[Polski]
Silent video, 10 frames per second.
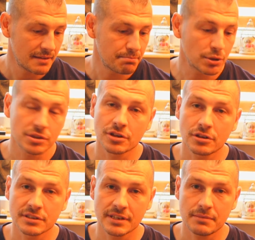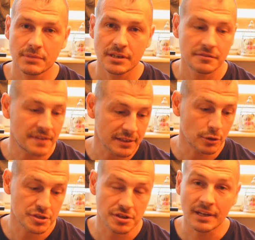pod kątem
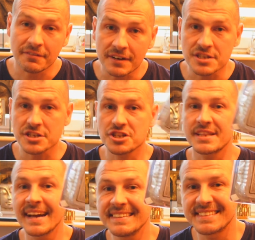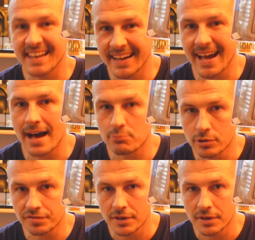wartości. Ona waży 400 gramów